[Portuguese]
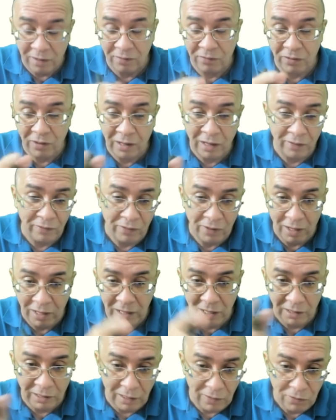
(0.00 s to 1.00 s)
Vila
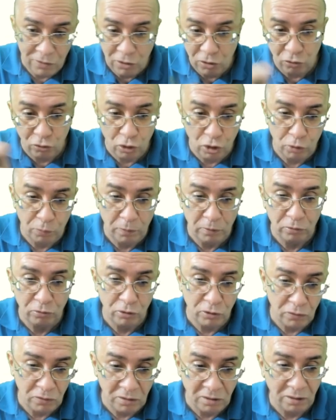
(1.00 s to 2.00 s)
Velha teve 18
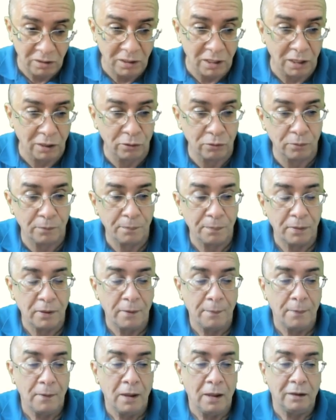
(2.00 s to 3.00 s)
pessoas visitando.
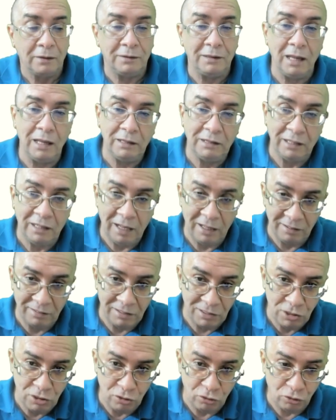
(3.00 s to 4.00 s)
Dentre
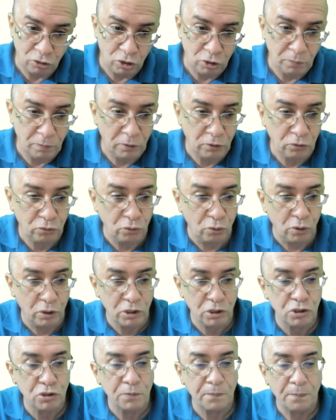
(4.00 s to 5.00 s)
essas 18
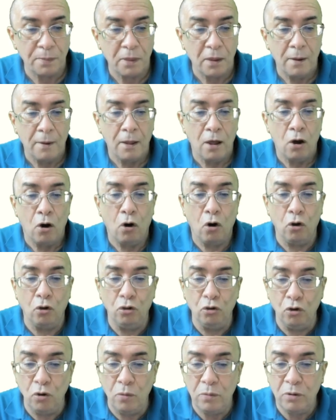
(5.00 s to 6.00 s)
pessoas, o
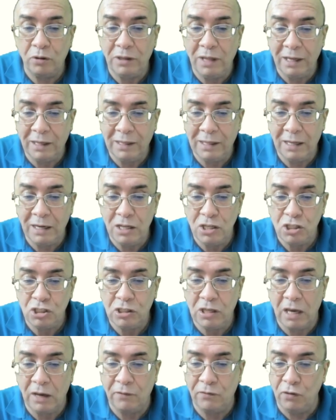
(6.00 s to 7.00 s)
número daquelas
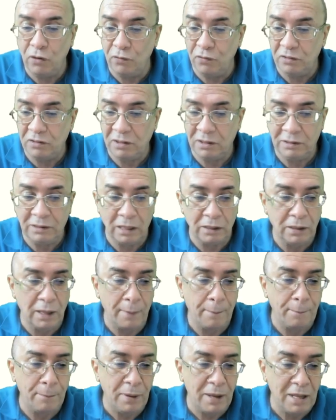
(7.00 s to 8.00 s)
que haviam visitado
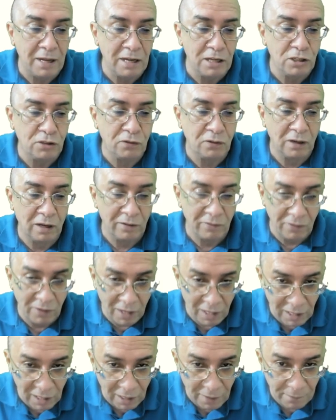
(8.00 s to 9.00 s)
apenas Vila
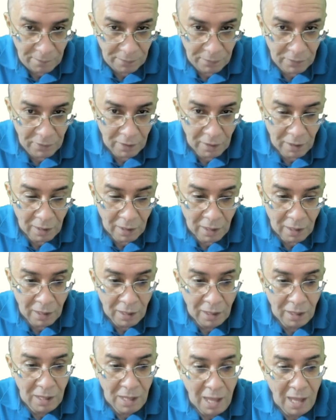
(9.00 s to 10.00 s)
Velha
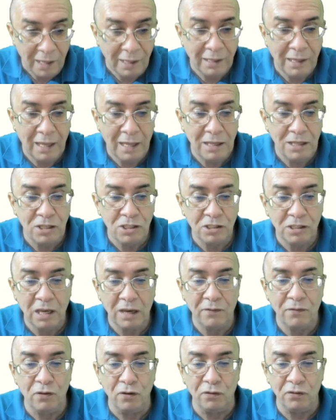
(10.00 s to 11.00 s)
e aqueles que
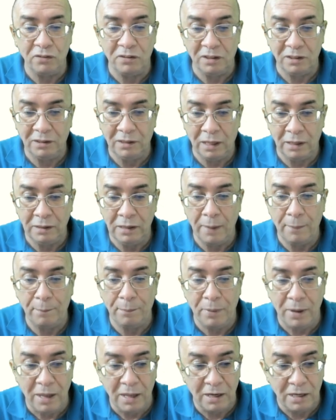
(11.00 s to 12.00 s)
haviam visitado
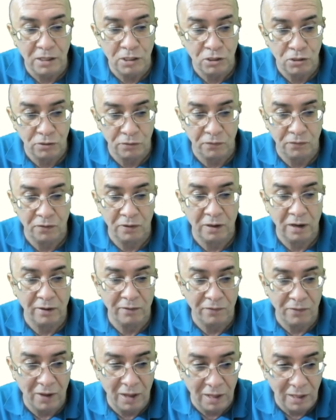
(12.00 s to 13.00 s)
apenas Vila
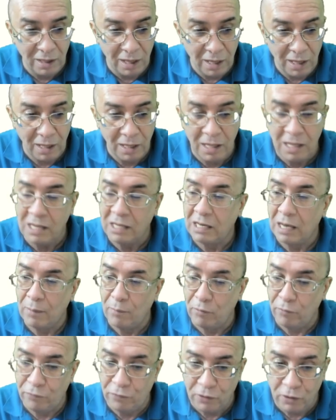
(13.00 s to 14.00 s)
Velha e
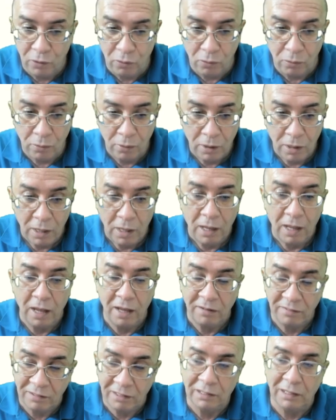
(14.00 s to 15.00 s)
Cabo Frio
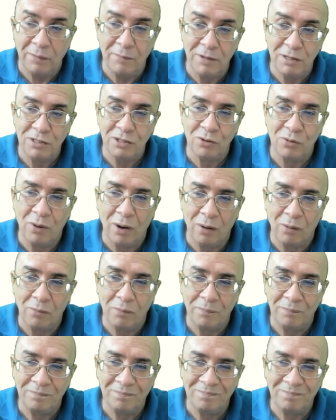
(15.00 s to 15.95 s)
é exatamente igual.